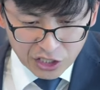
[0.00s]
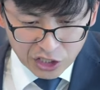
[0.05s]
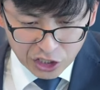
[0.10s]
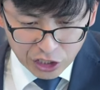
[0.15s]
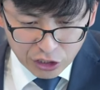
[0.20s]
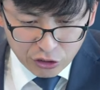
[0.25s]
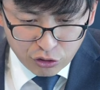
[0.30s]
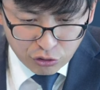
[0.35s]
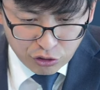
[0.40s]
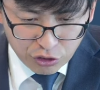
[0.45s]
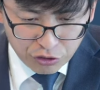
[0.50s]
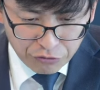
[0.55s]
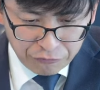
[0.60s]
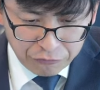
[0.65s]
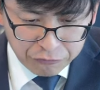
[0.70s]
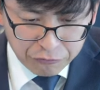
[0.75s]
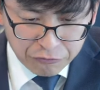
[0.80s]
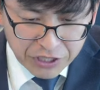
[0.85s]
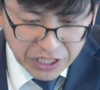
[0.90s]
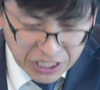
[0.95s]
这就是
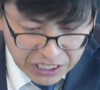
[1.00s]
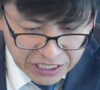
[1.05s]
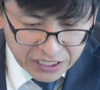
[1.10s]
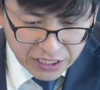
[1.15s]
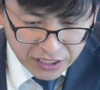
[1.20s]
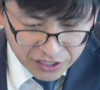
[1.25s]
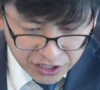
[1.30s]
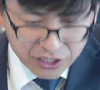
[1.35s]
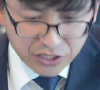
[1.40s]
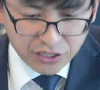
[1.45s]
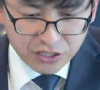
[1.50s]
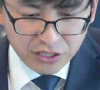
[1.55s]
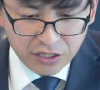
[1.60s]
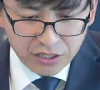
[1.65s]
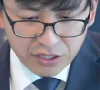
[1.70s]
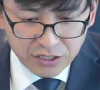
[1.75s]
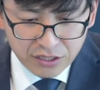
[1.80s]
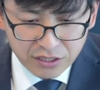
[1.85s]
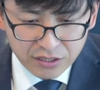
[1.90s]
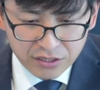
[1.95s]
福音的性
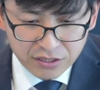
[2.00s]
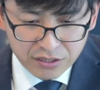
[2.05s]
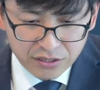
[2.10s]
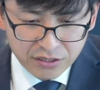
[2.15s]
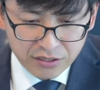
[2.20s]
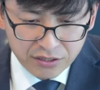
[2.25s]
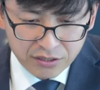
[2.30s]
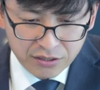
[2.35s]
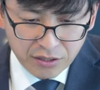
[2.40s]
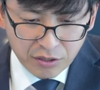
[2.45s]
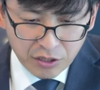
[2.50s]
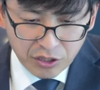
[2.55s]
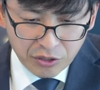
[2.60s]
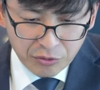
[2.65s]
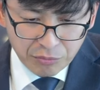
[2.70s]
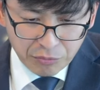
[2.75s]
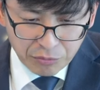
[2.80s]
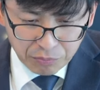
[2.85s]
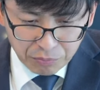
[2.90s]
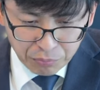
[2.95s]
质，
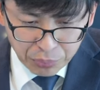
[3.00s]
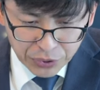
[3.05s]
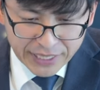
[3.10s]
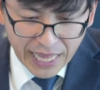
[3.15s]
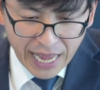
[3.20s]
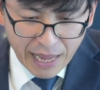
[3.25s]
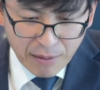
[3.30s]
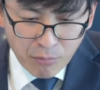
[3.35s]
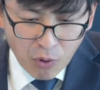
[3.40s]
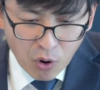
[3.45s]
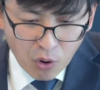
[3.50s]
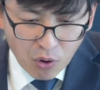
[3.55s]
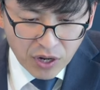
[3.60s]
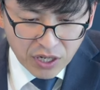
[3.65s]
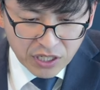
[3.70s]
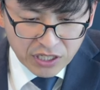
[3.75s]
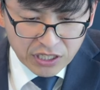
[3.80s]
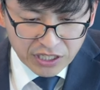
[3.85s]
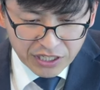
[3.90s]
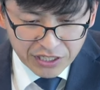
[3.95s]
不但蒙
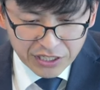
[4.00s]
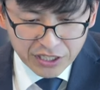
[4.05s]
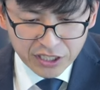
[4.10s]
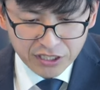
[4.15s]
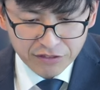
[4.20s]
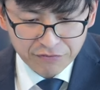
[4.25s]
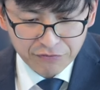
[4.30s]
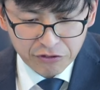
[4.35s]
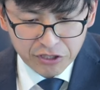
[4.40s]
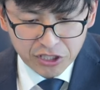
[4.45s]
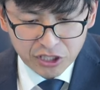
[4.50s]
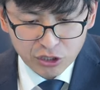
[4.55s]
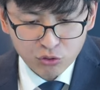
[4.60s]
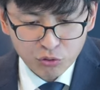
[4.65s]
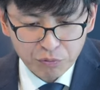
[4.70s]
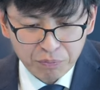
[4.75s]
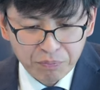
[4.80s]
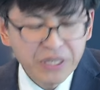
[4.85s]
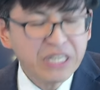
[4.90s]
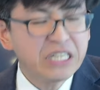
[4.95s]
恩得以信服基
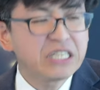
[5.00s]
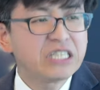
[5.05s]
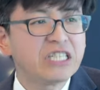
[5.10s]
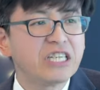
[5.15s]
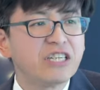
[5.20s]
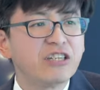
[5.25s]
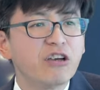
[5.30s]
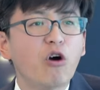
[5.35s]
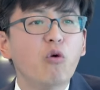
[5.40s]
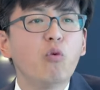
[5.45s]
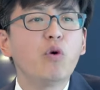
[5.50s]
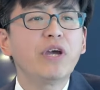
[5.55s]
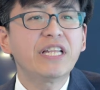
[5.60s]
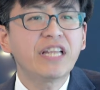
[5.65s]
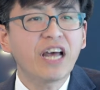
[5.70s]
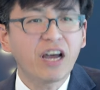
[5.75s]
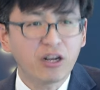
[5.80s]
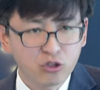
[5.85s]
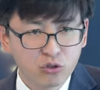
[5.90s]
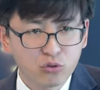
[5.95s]
督，并且要为
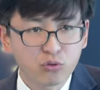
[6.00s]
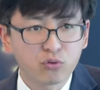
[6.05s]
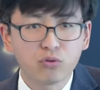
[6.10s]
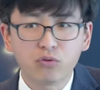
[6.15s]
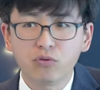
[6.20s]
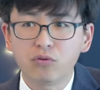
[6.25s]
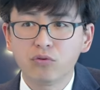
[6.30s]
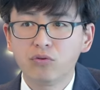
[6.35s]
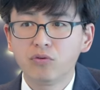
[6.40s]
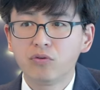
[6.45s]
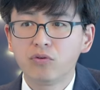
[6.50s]
他受苦。